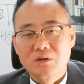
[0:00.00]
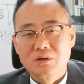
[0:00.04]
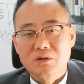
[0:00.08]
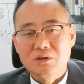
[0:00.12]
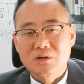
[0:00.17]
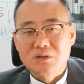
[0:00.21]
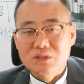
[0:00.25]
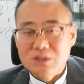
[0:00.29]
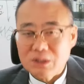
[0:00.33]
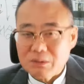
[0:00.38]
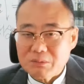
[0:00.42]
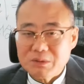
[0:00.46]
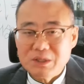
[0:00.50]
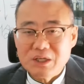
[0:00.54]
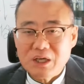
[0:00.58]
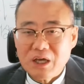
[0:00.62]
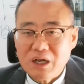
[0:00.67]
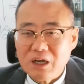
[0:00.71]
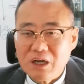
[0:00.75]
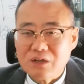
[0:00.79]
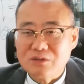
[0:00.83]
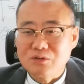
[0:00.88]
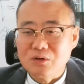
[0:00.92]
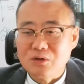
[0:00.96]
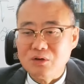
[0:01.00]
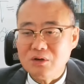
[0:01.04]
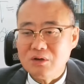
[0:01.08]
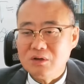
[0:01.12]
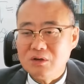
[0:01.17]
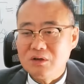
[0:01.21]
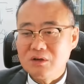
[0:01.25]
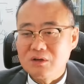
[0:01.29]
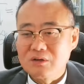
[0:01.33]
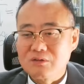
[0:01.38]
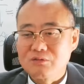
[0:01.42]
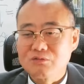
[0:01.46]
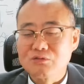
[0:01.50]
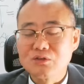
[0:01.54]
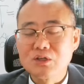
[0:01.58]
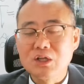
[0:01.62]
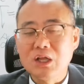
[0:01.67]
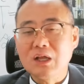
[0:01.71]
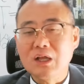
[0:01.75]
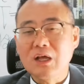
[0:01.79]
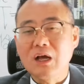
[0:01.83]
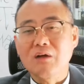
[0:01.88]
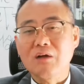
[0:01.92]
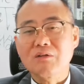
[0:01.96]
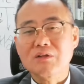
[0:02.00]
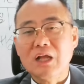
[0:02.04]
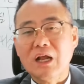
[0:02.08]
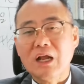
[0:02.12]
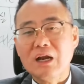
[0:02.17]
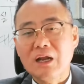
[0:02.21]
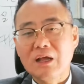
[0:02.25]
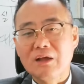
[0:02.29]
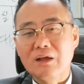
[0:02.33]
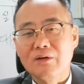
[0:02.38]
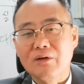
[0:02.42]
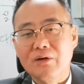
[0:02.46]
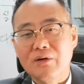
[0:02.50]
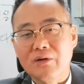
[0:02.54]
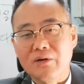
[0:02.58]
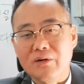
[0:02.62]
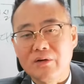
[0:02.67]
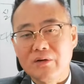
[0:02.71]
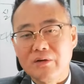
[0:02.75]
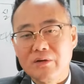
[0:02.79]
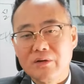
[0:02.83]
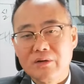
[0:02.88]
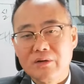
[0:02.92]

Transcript: 그 참 희한하죠? 우리 생각과 달라요.